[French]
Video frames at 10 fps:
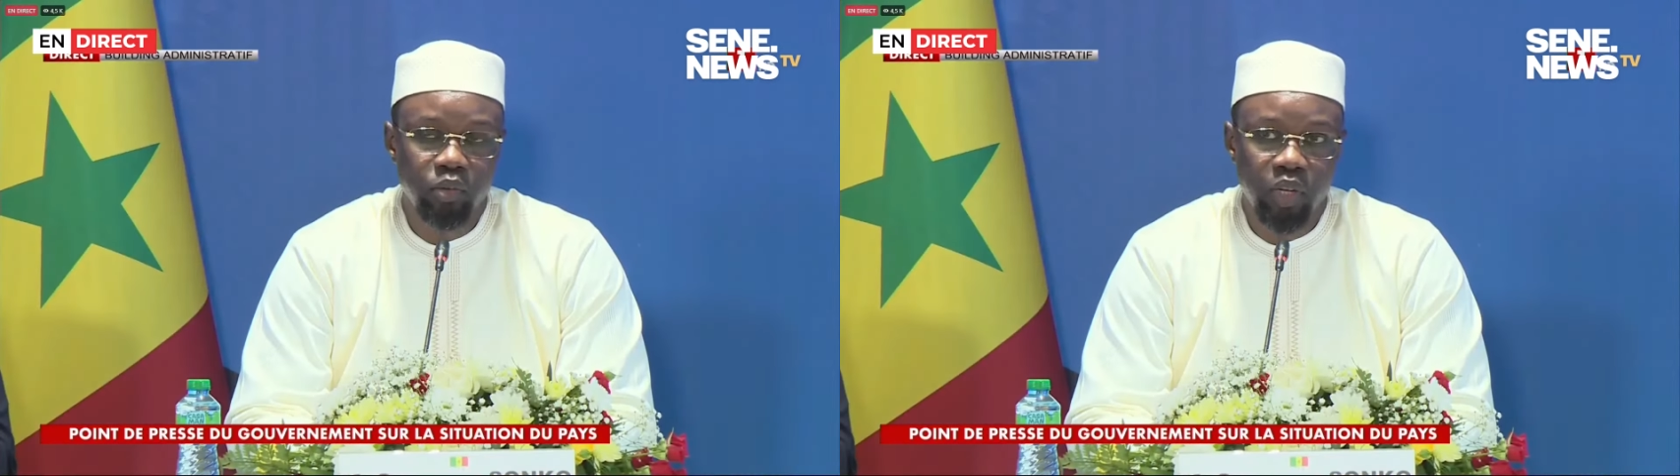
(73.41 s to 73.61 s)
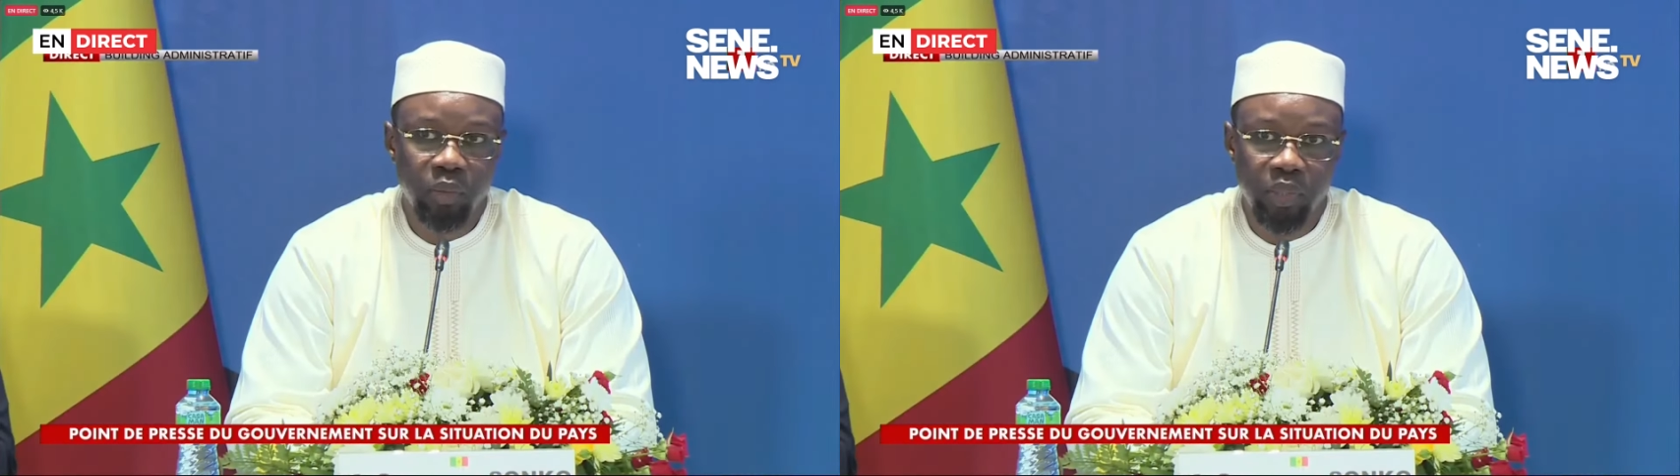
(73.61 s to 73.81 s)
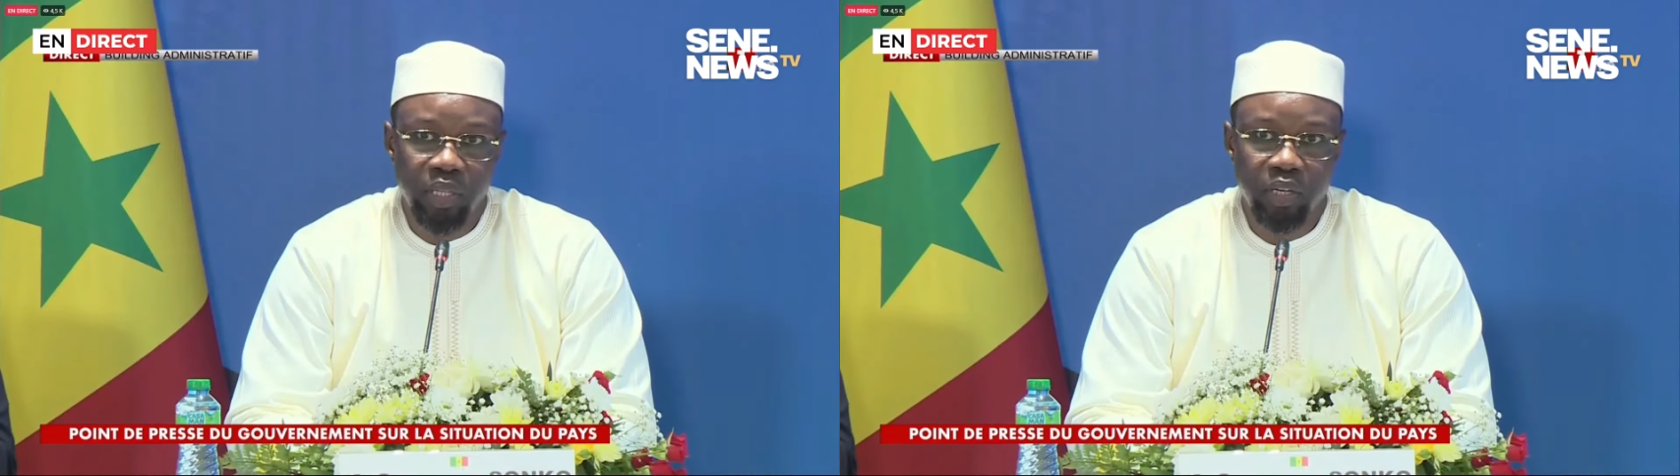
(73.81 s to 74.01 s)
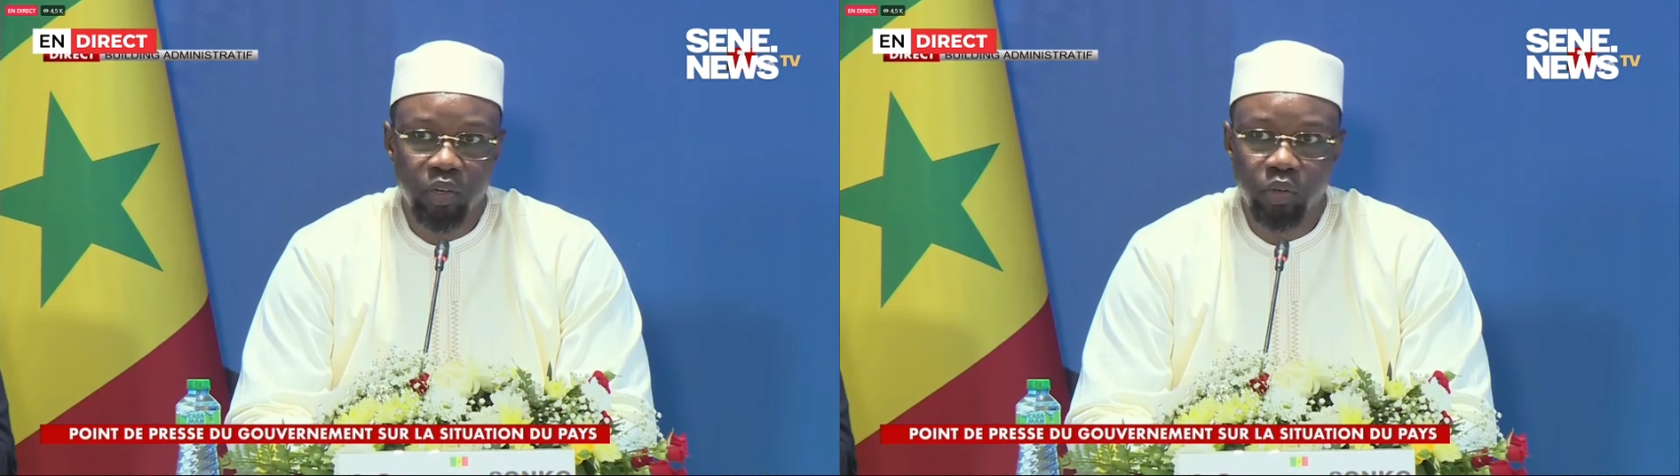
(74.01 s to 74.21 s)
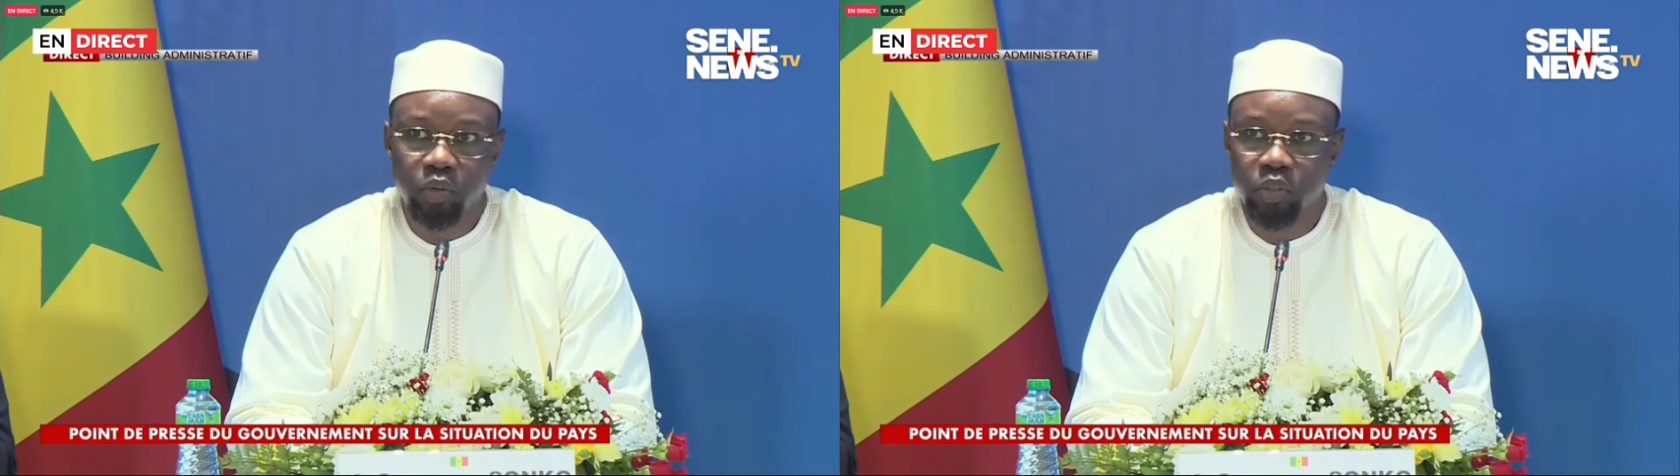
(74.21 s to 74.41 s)
nous les
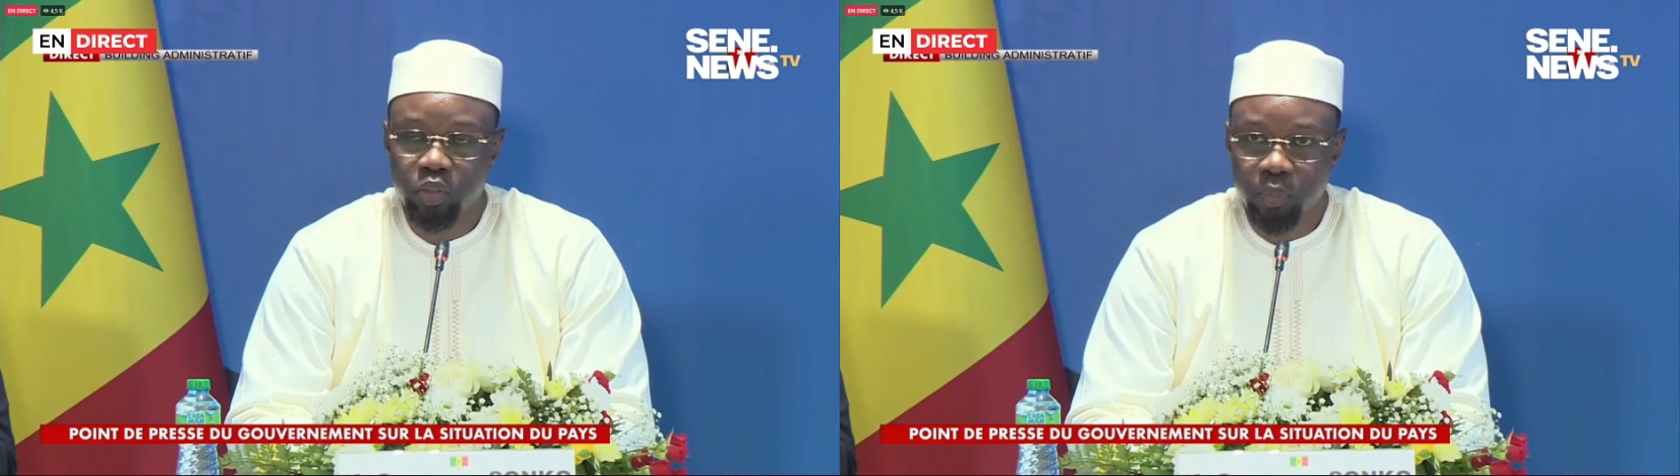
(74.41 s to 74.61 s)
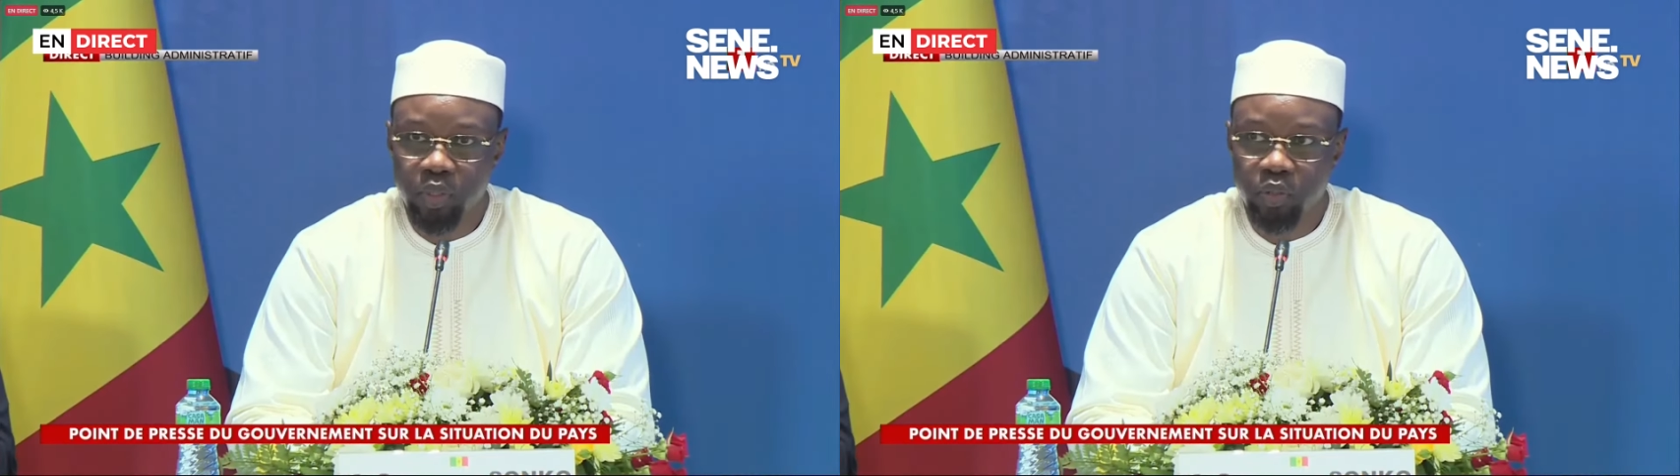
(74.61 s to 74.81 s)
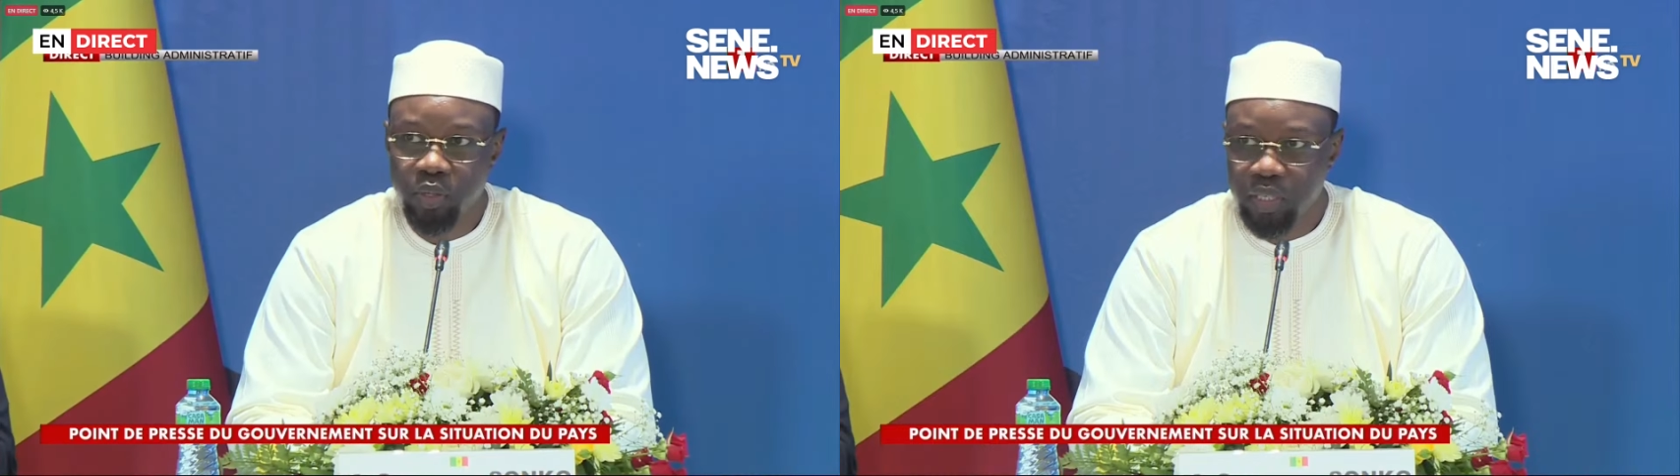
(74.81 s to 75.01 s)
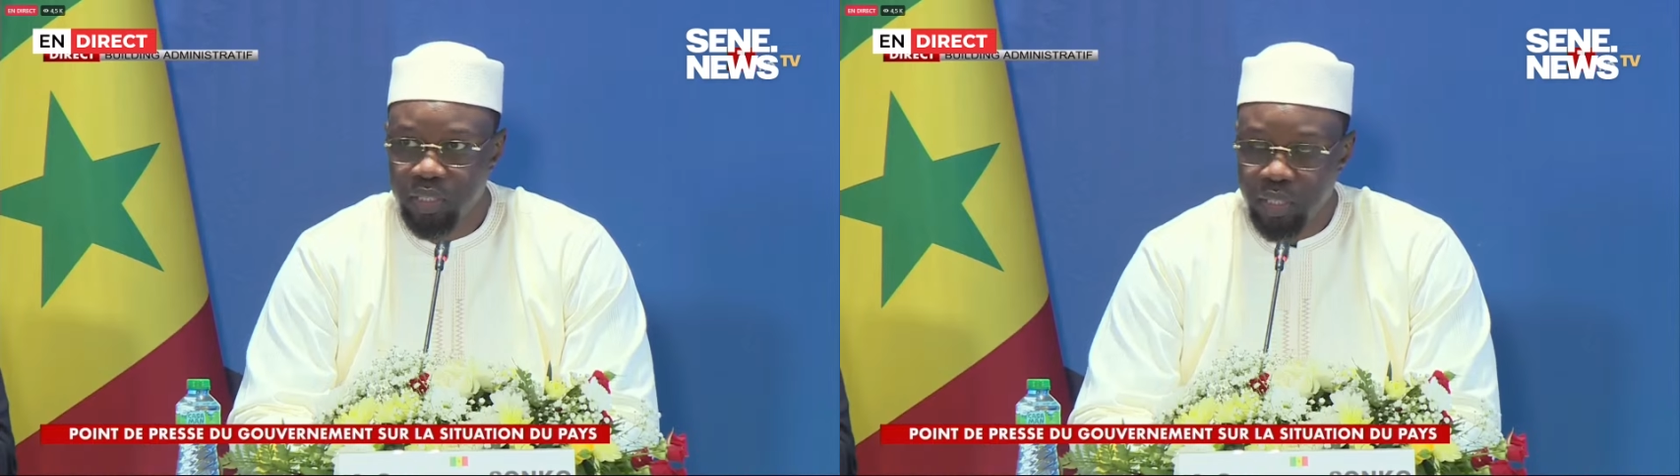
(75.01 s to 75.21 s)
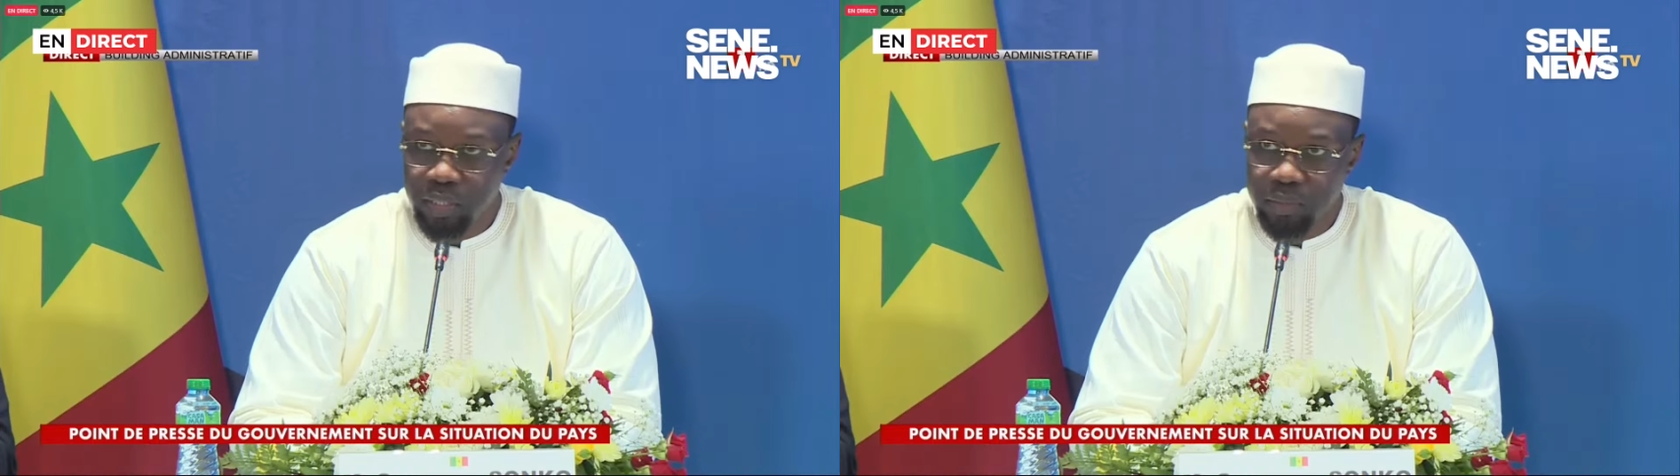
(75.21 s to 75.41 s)
mènerions au sommet du
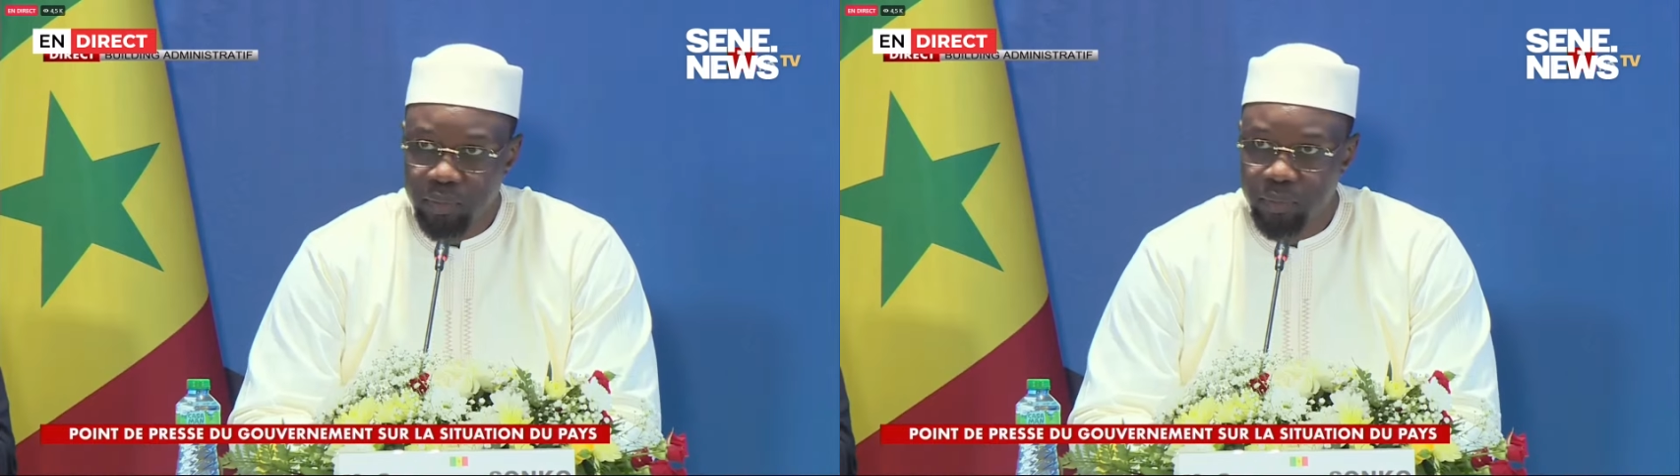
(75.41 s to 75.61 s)
gratte-ciel.